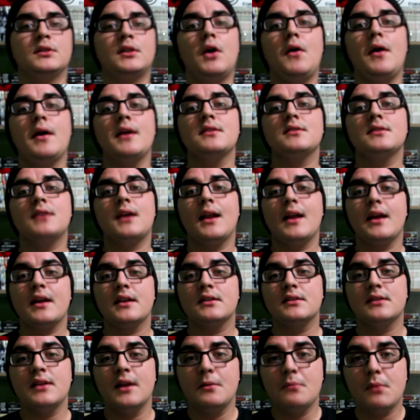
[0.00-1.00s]
Então é isso
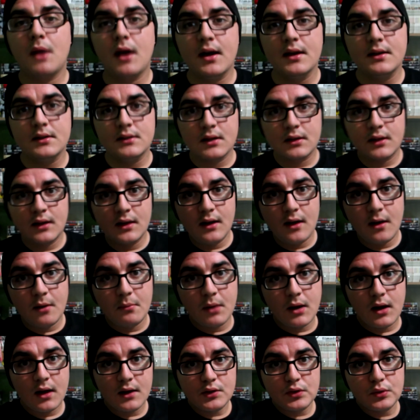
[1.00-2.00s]
galera, sem mais, aquele
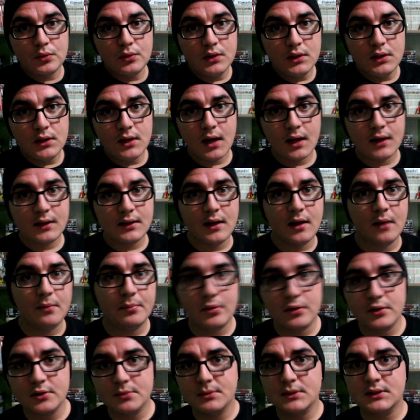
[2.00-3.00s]
abraço e até a
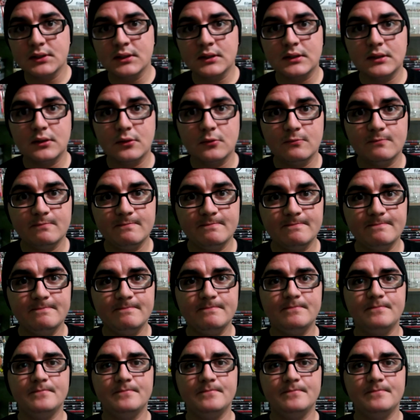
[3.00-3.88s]
próxima sessão.